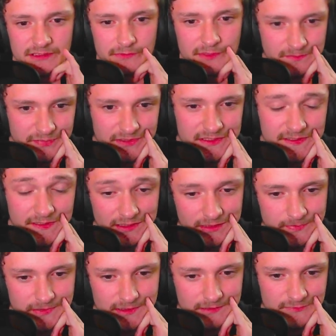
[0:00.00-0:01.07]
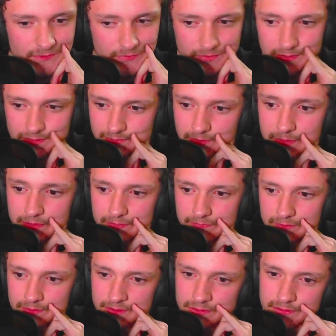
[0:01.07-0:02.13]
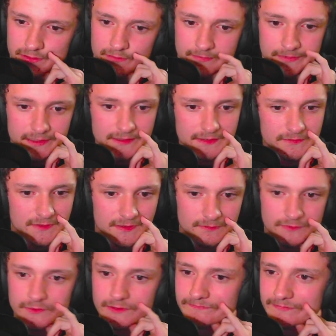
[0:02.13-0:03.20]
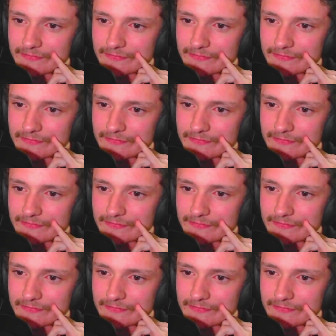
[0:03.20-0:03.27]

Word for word: j'ai même pas été capable, voilà je suis qu'une merde finalement.